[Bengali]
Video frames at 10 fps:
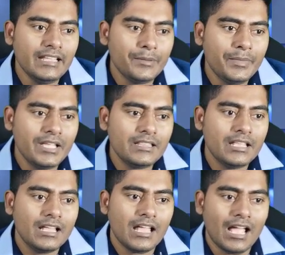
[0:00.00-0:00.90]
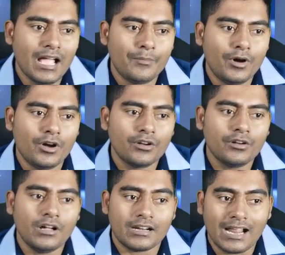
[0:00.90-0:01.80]
ইরবিদ এবং
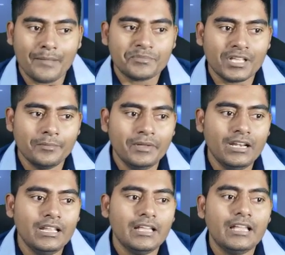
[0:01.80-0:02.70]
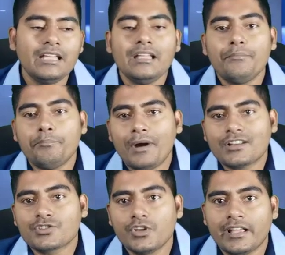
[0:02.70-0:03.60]
রামতা মিলিয়ে
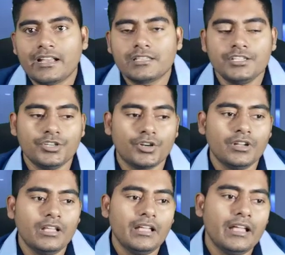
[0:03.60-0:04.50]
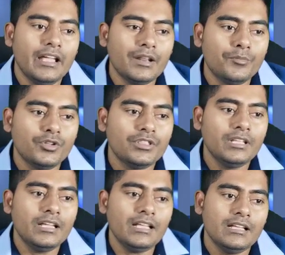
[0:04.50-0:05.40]
পাঁচশো একাশি জন এর
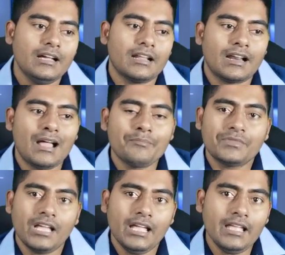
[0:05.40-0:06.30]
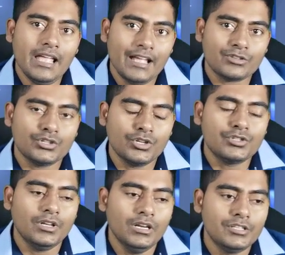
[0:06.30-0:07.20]
মধ্যে রামতায় একশো
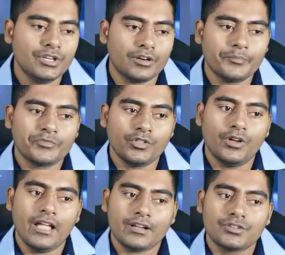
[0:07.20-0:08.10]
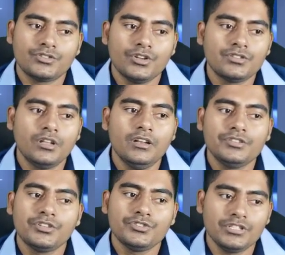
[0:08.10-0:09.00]
চৌচল্লিশ জন তো একশো
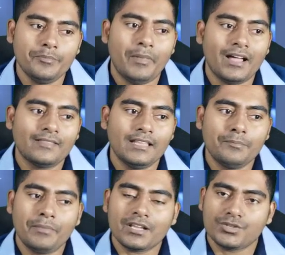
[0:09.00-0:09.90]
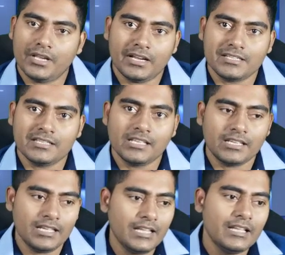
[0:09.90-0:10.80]
চৌচল্লিশ জন যদি বাদ দেন পাঁচশো একাশি
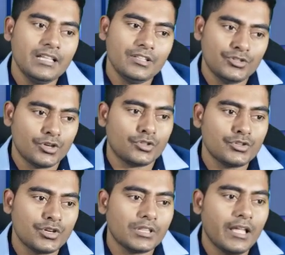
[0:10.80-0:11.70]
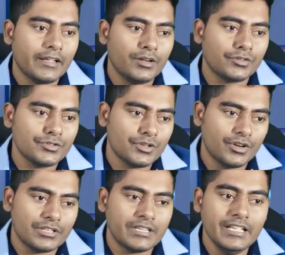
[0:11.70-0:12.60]
থেকে যতজন থাকে
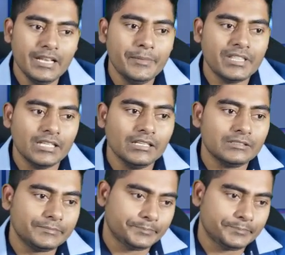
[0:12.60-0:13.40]
অতজন হচ্ছে ইরবিতে